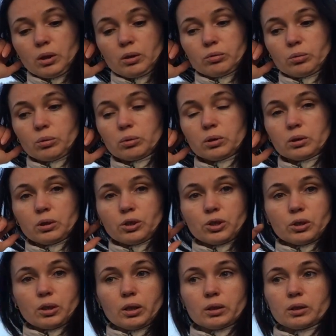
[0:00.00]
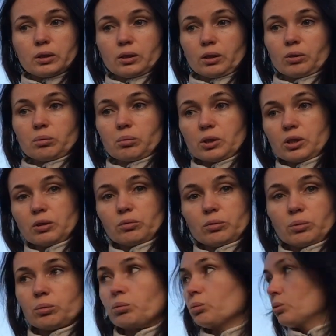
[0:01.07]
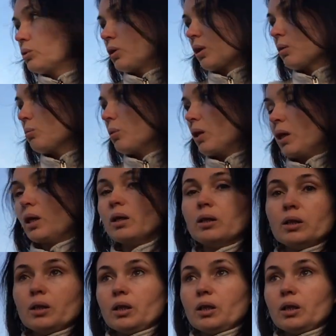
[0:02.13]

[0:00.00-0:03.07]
И вдруг говорит, начинается из одной машины в другую стрельба.